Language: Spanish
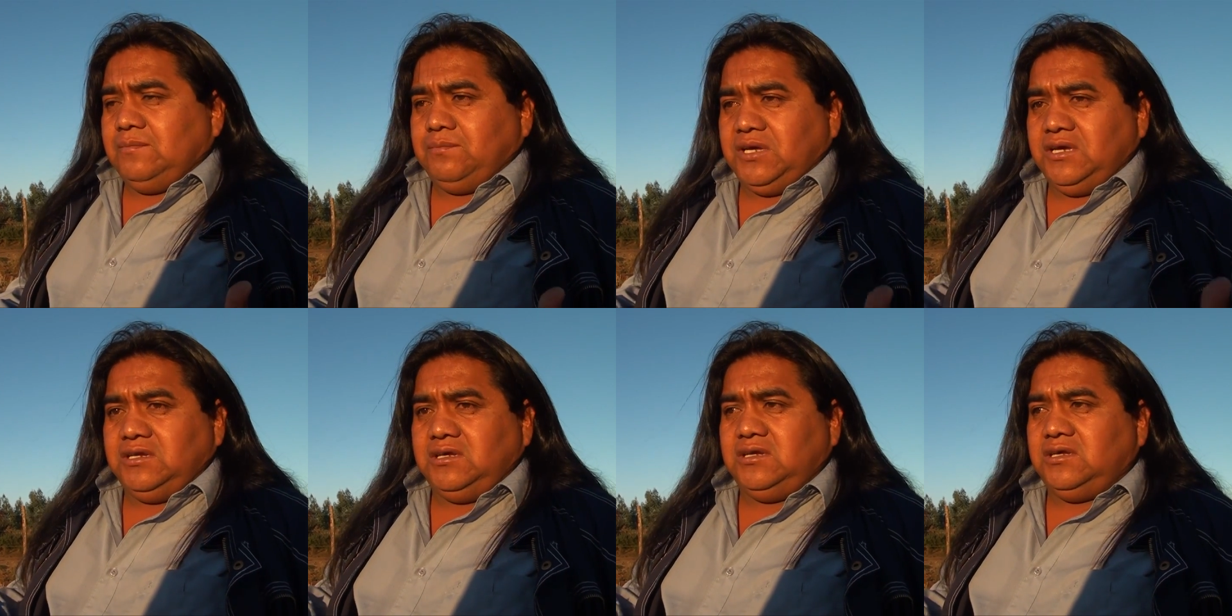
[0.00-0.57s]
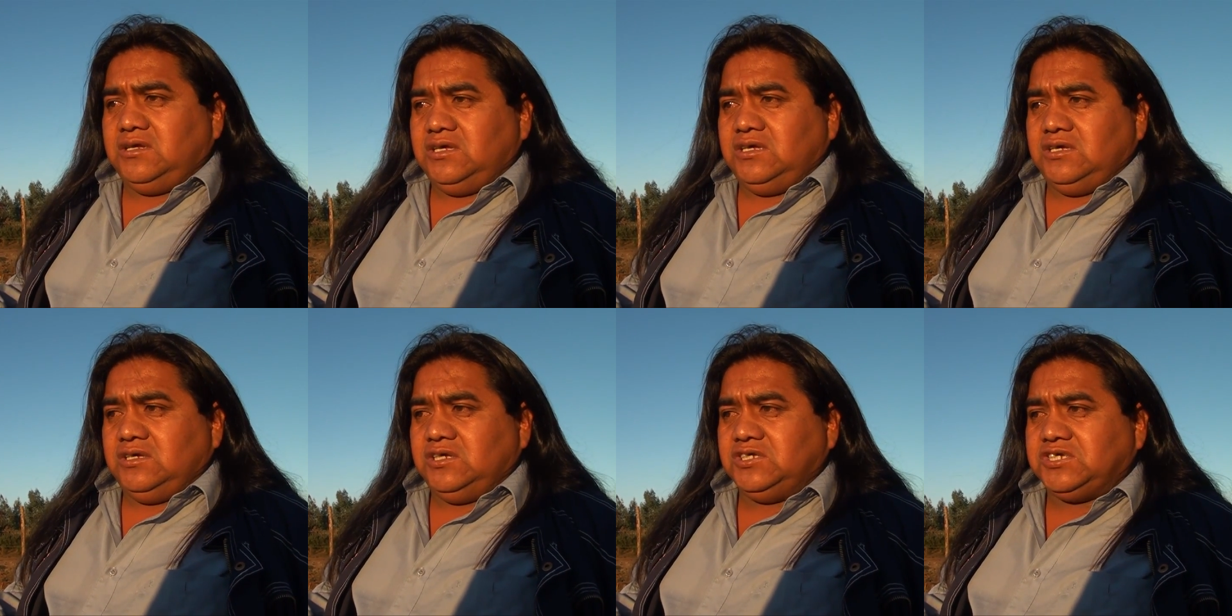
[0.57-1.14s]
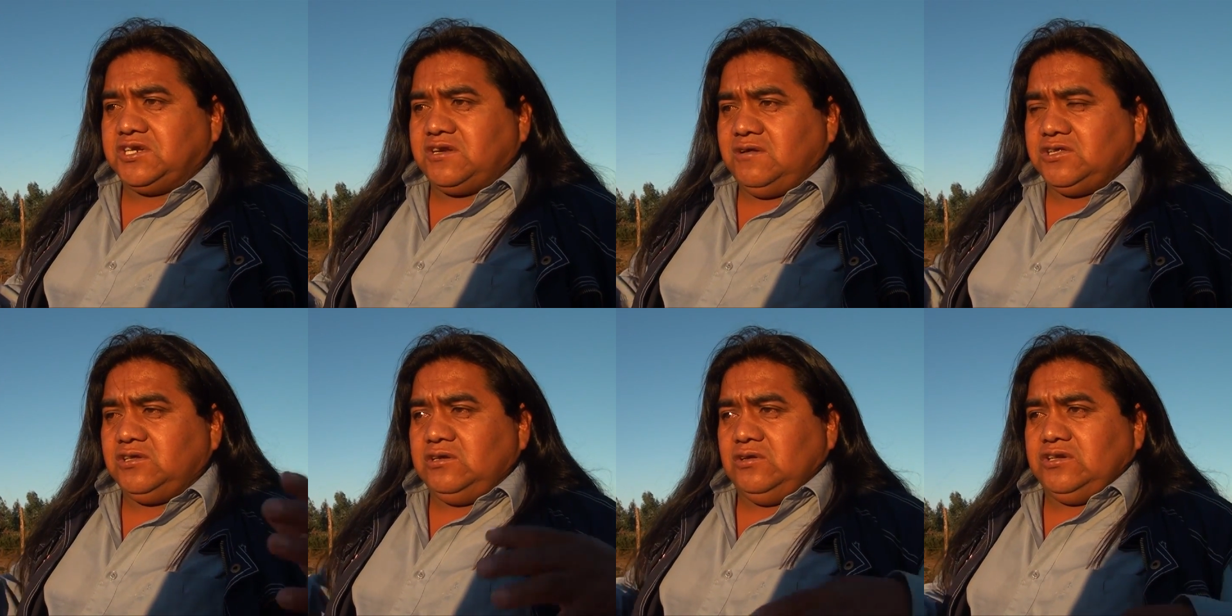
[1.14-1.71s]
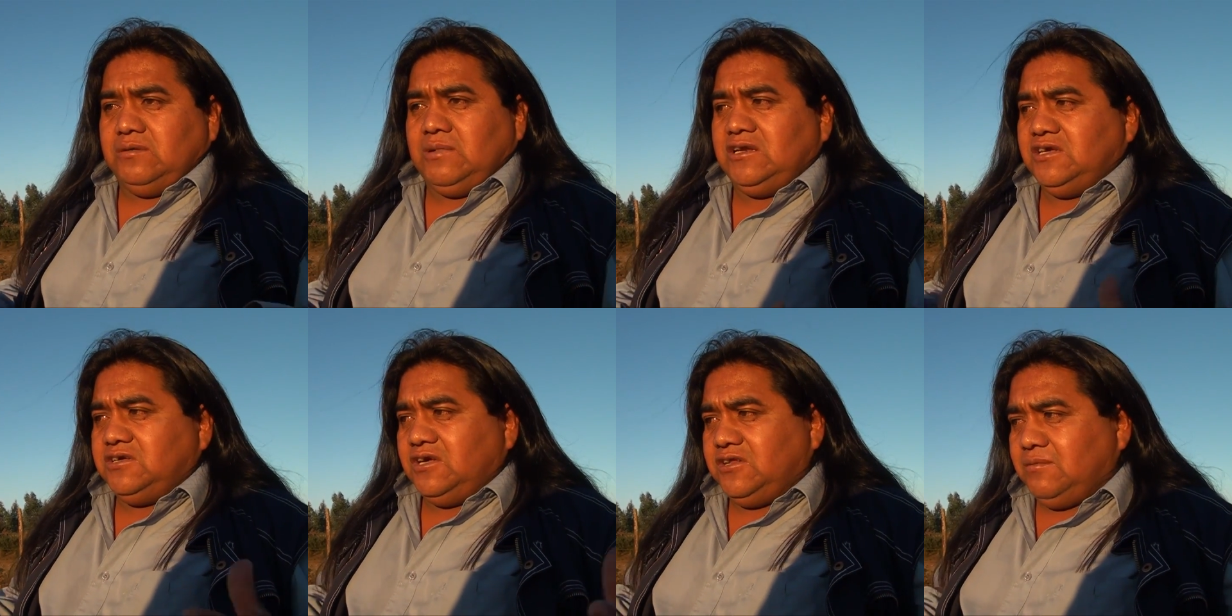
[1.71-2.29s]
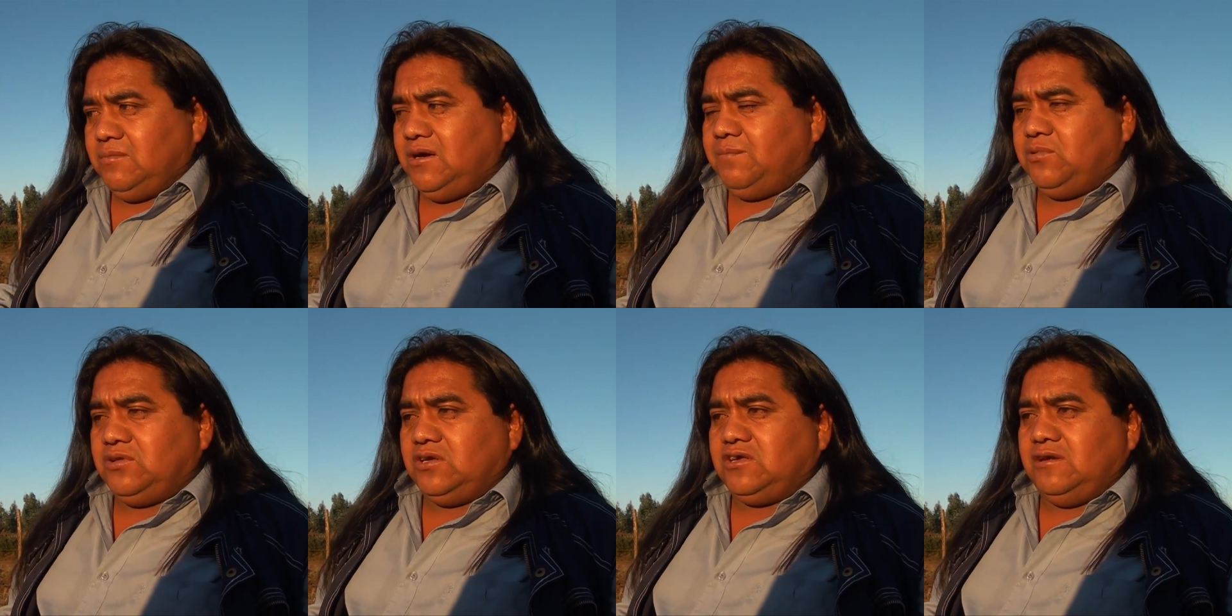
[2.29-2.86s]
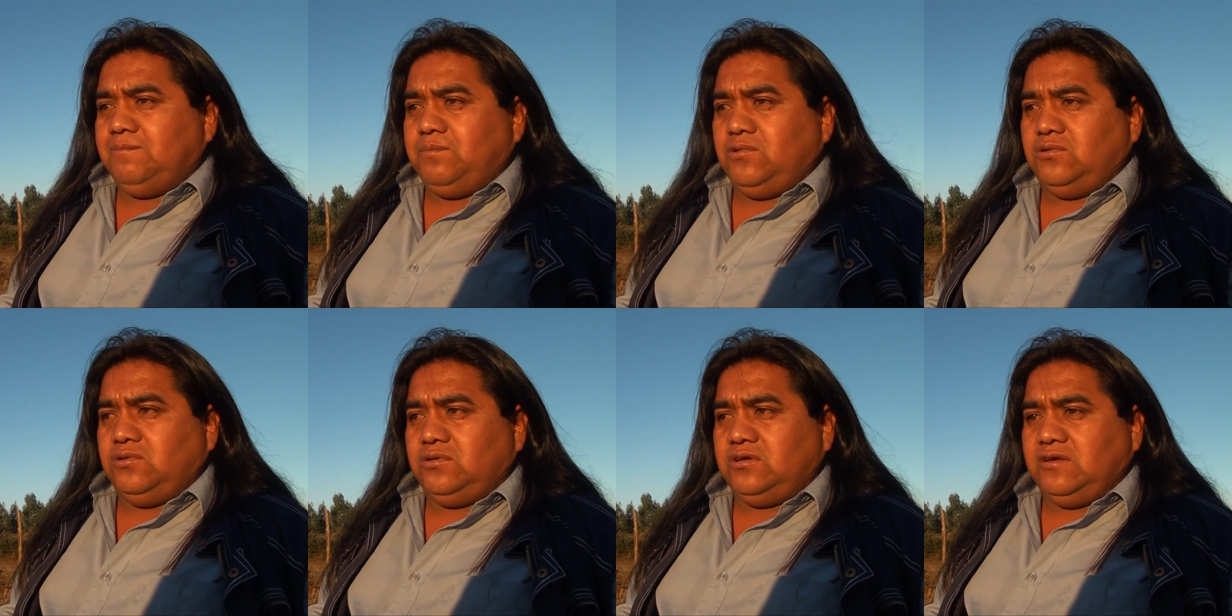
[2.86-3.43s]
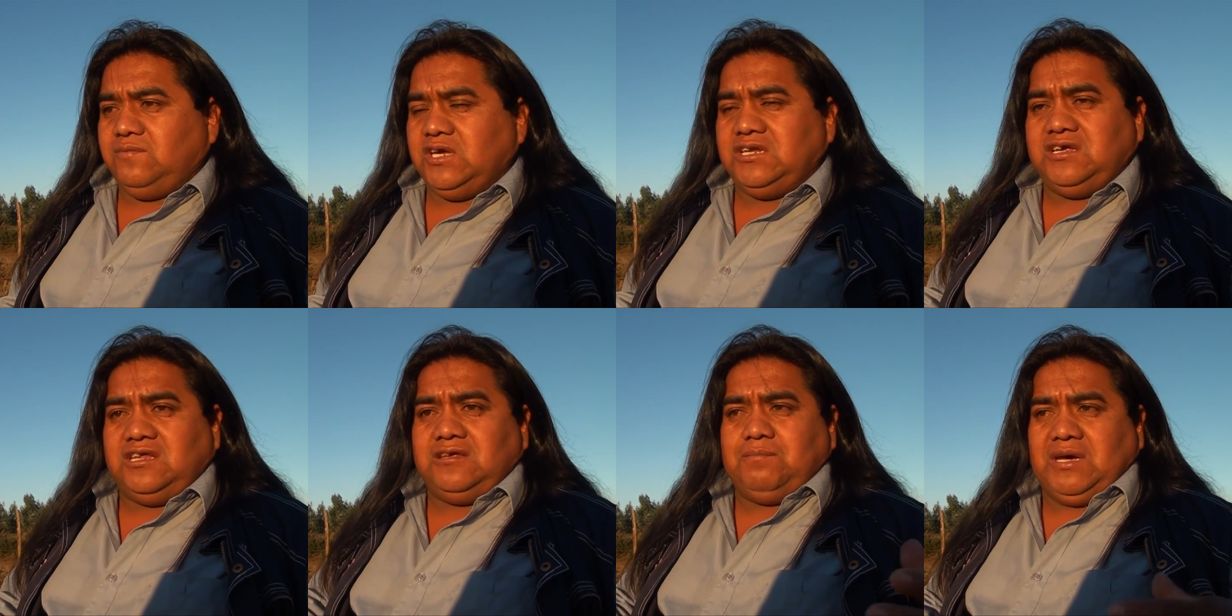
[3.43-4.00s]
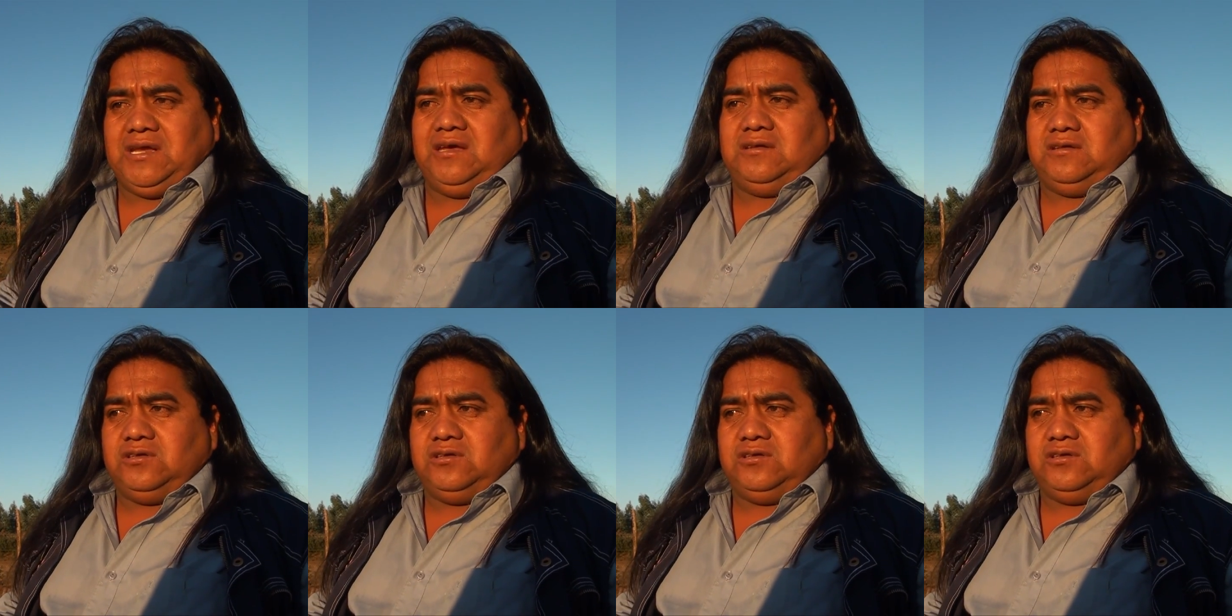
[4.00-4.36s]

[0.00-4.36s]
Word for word: viene y, se arrebata a los animales y además, por ejemplo, y viene a disparar.